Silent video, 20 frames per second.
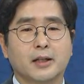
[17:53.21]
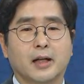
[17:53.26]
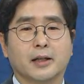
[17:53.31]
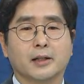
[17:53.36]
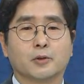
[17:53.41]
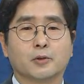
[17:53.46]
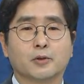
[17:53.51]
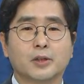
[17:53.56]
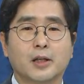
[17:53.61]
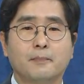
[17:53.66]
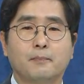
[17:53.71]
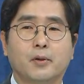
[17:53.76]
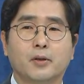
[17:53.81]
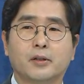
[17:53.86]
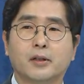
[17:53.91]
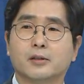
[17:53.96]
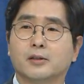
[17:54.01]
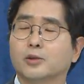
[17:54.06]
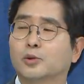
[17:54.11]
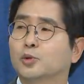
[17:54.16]
안 하고
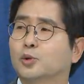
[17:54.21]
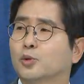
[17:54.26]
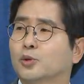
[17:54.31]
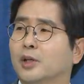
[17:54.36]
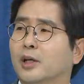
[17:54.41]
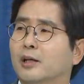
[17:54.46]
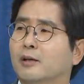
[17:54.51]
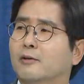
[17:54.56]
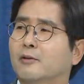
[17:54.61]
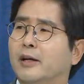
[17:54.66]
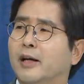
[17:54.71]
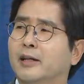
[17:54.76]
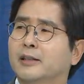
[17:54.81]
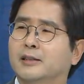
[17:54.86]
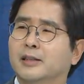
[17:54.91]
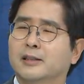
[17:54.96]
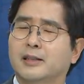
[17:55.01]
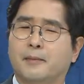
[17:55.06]
3%로 조정할 거야. 이제 네.